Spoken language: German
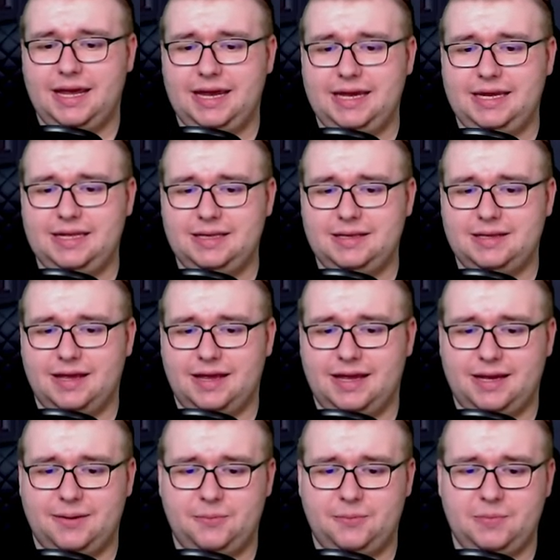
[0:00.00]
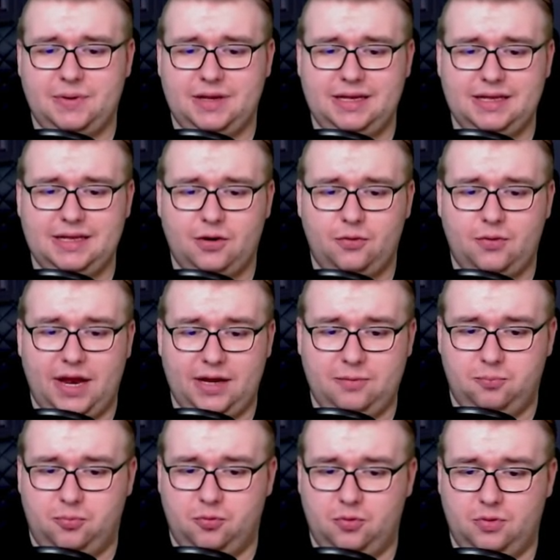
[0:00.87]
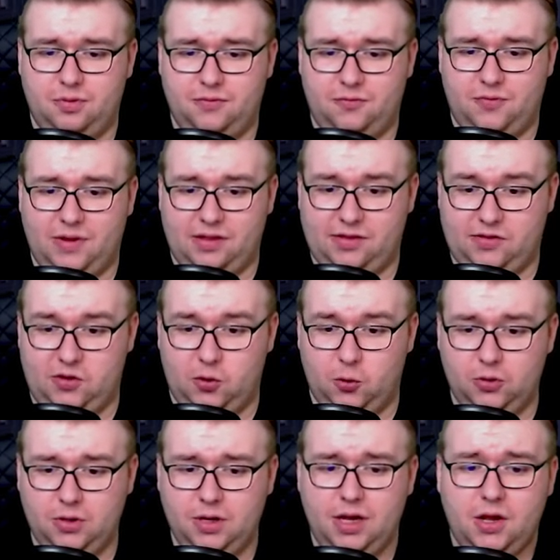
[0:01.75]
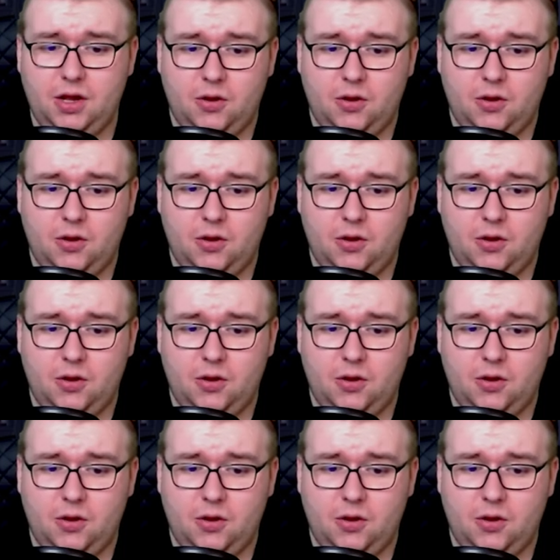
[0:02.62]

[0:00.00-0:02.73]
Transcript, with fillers: in, ähm, in der Red Bull Version.